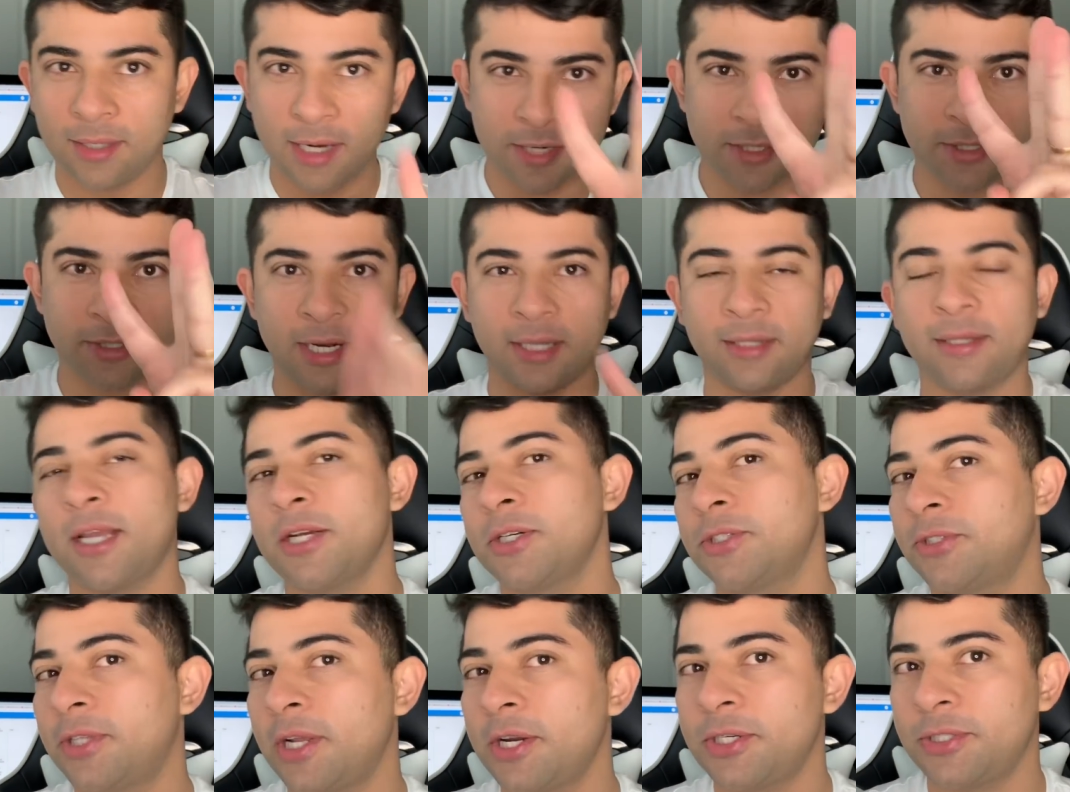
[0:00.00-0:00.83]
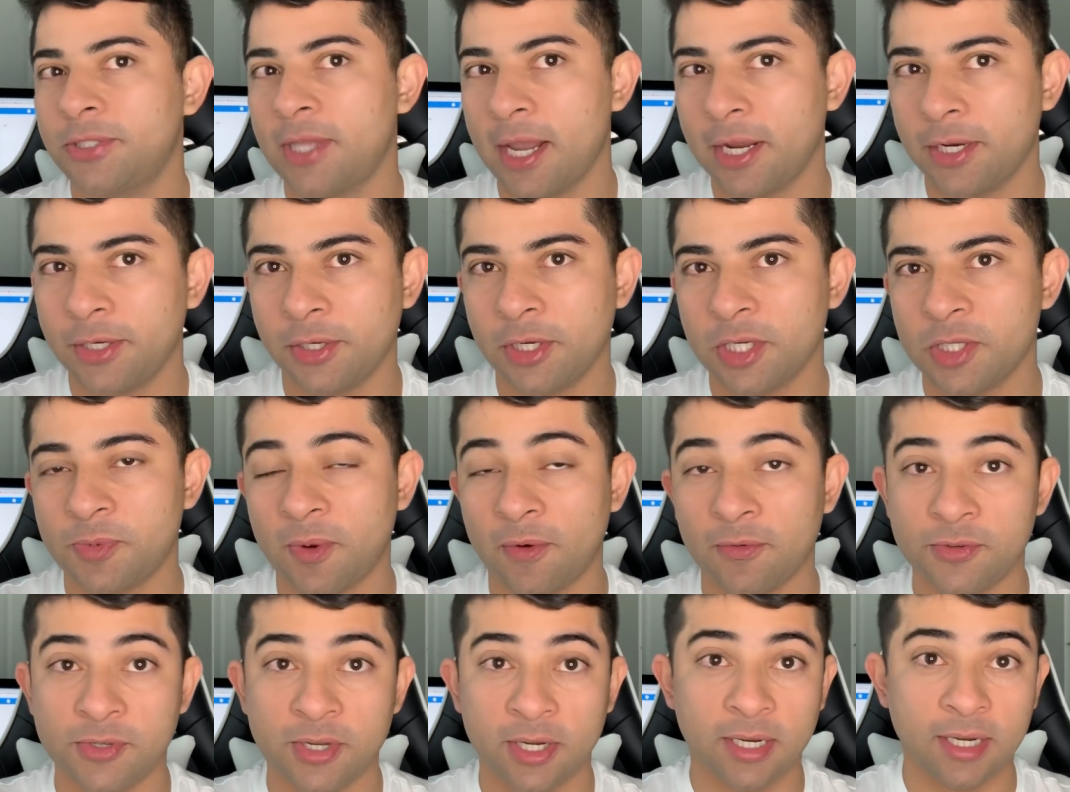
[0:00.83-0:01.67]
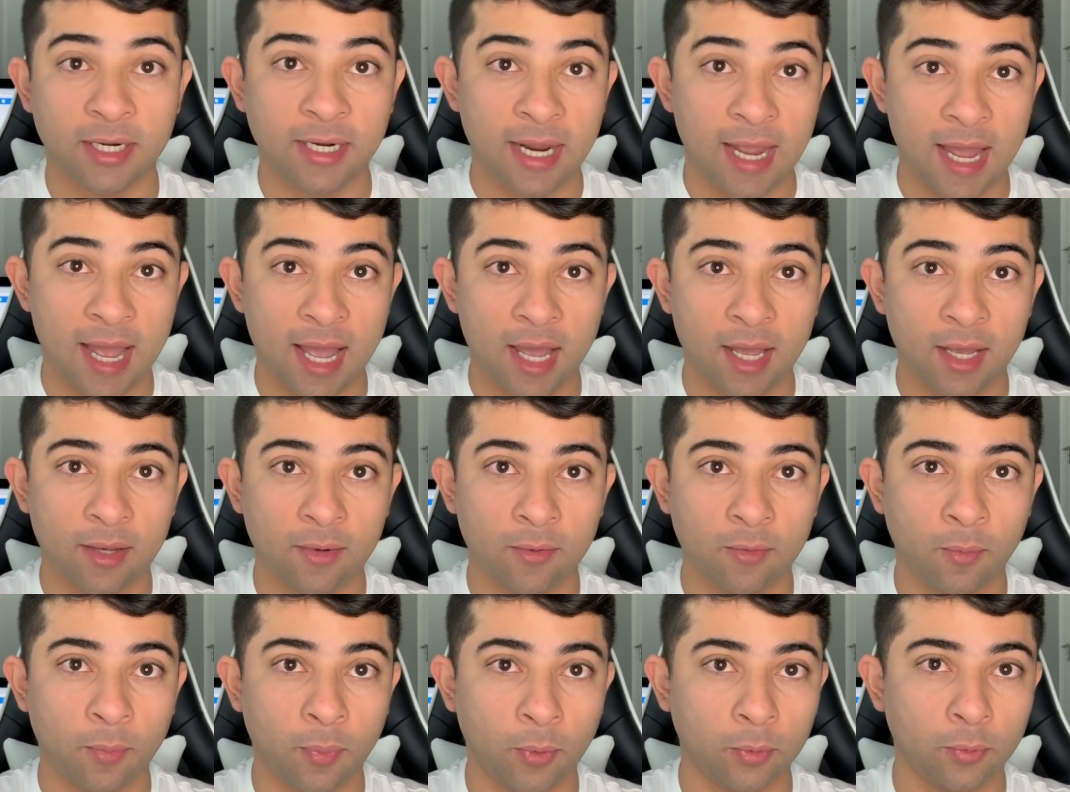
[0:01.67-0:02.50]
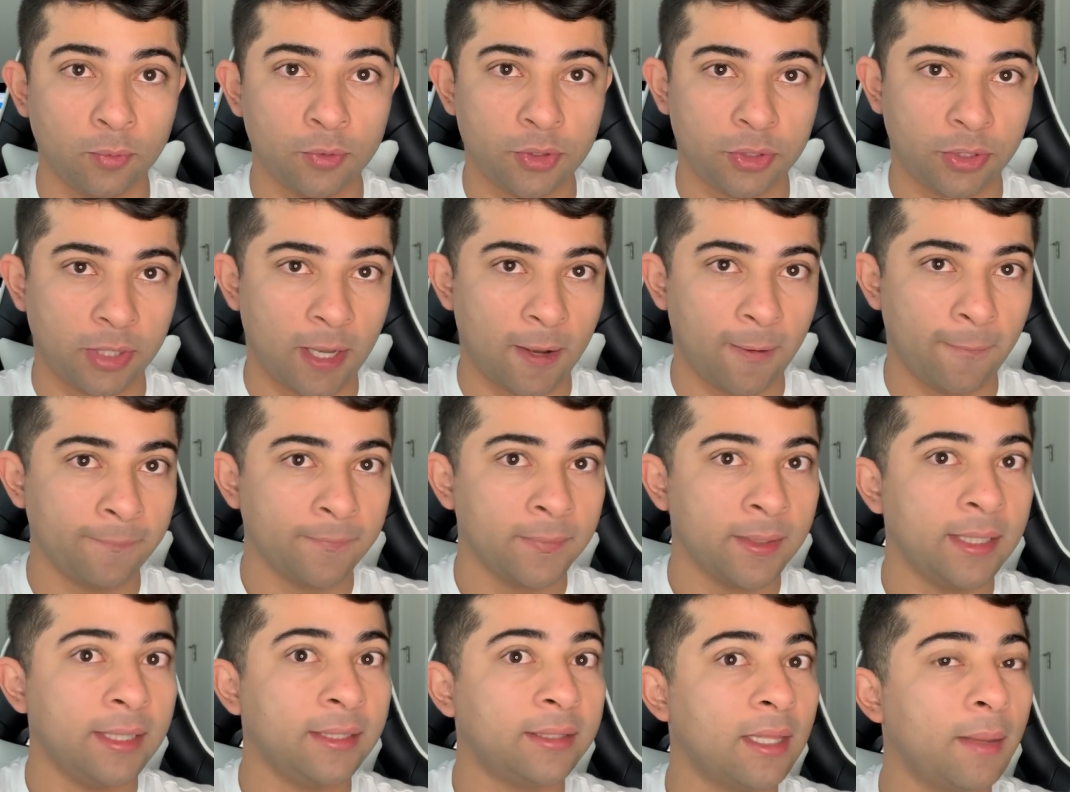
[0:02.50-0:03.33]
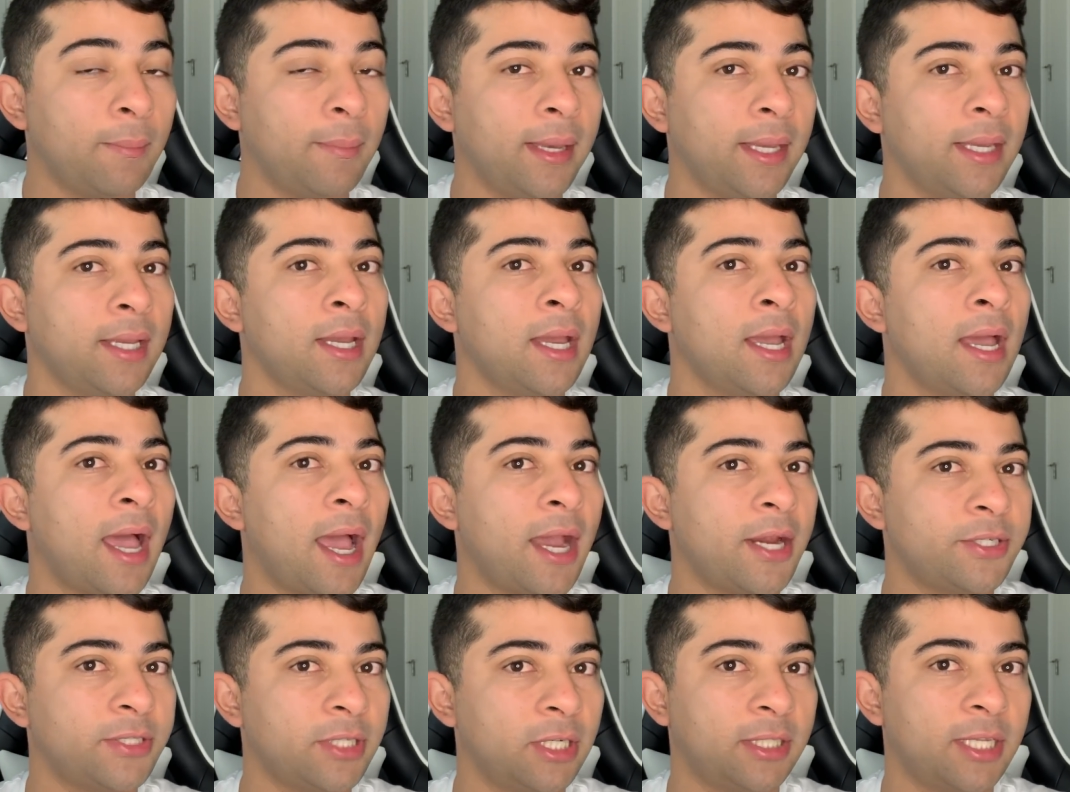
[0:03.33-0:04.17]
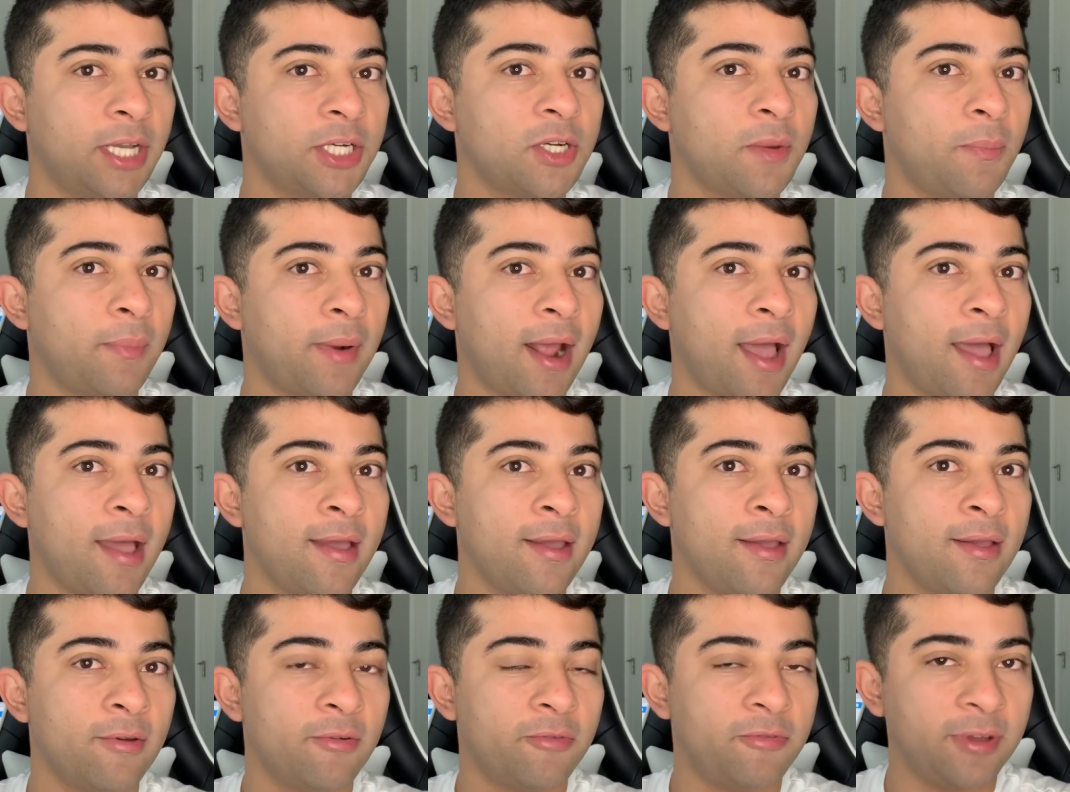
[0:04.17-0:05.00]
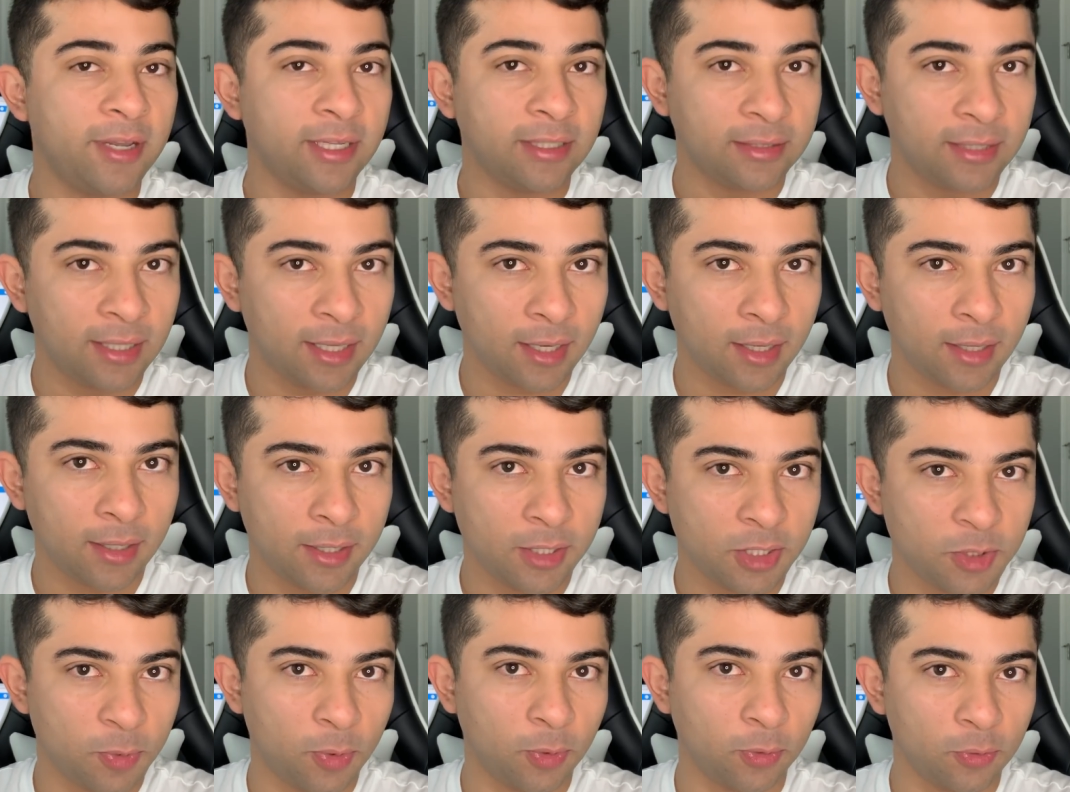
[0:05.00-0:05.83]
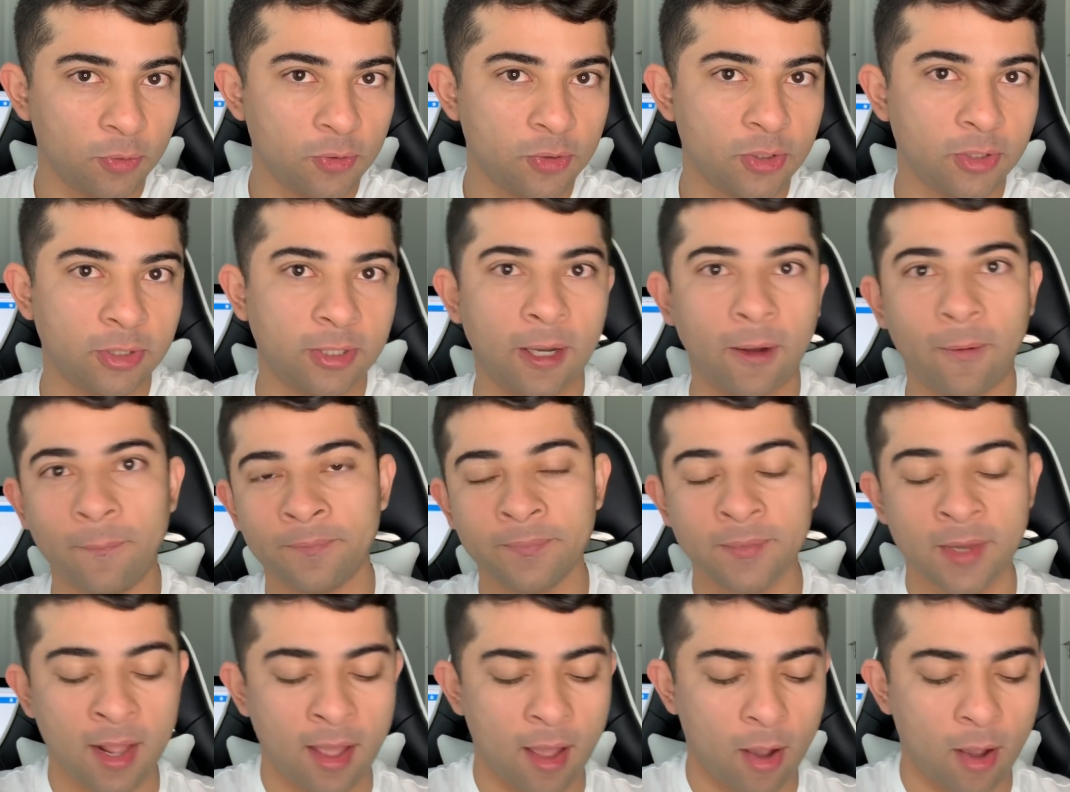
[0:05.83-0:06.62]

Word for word: três estratégias, três técnicas para você criar um produto digital e também a estratégia para vender esse produto digital.